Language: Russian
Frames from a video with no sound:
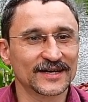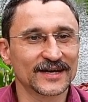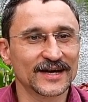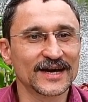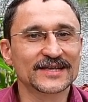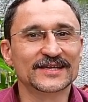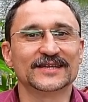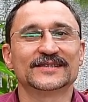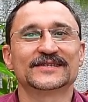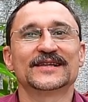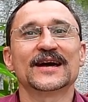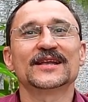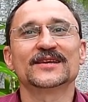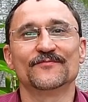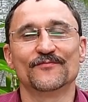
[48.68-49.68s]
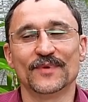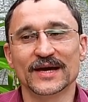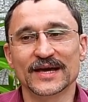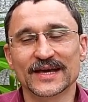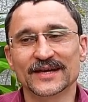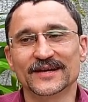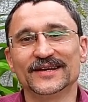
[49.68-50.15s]
этих знаний
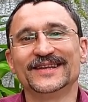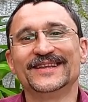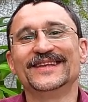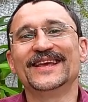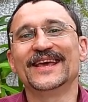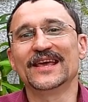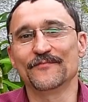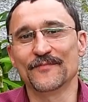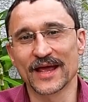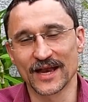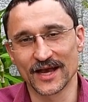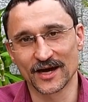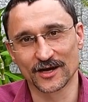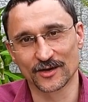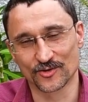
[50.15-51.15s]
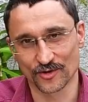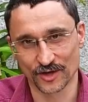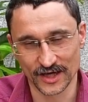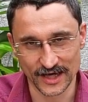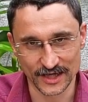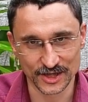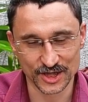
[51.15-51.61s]
мы не имели, о которых
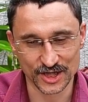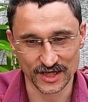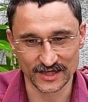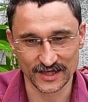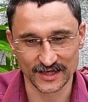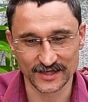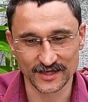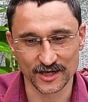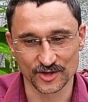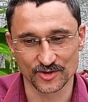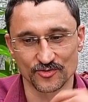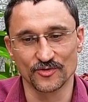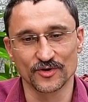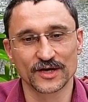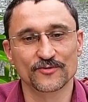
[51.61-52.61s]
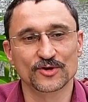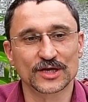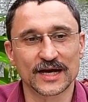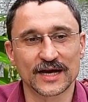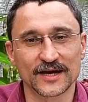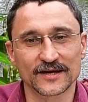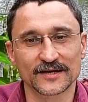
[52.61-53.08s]
я сейчас расскажу. И вот
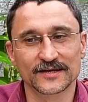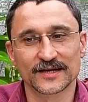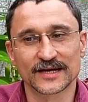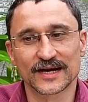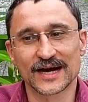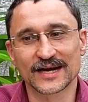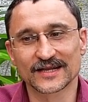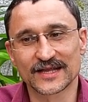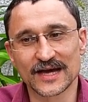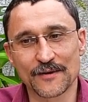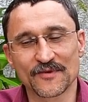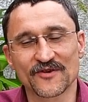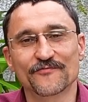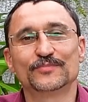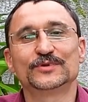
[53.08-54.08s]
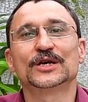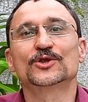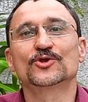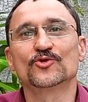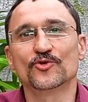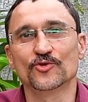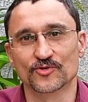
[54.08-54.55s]
когда мы
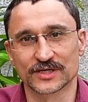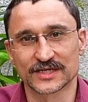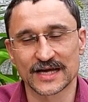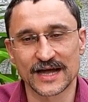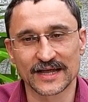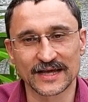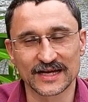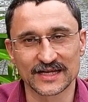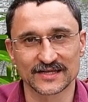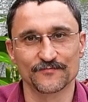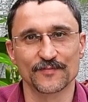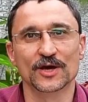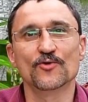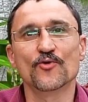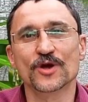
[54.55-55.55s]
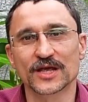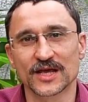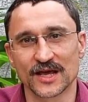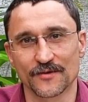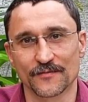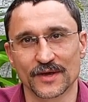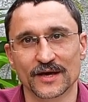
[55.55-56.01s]
вплотную занялись
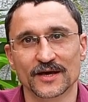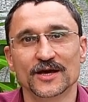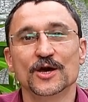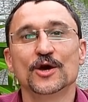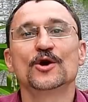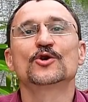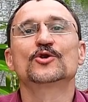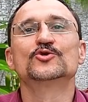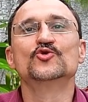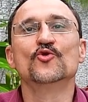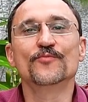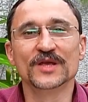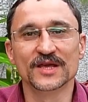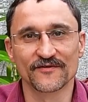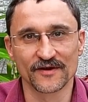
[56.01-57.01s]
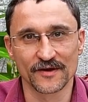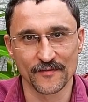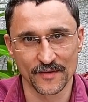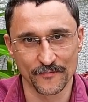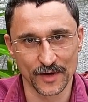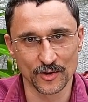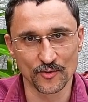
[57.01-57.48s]
бегониями,
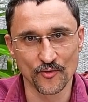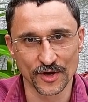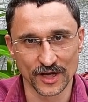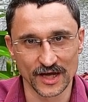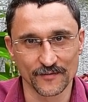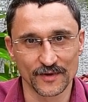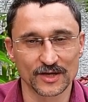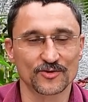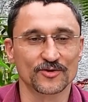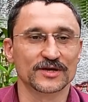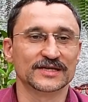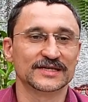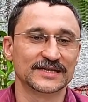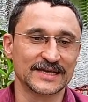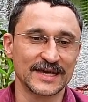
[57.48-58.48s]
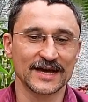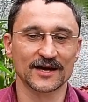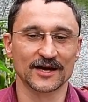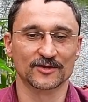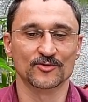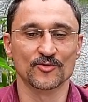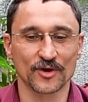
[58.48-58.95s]
клубневыми бегониями, то есть те,
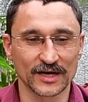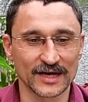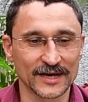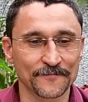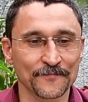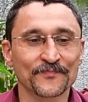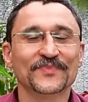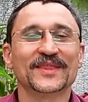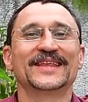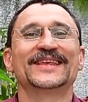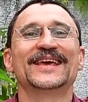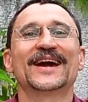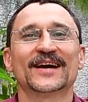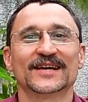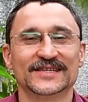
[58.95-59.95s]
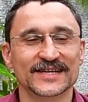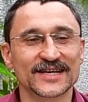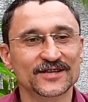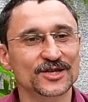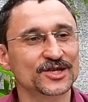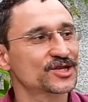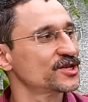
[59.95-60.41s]
которые не
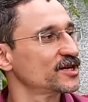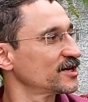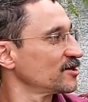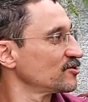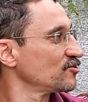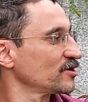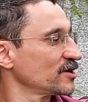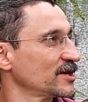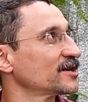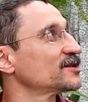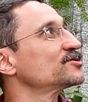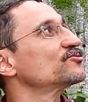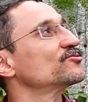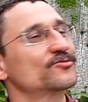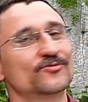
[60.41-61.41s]
розеточные, которые растут,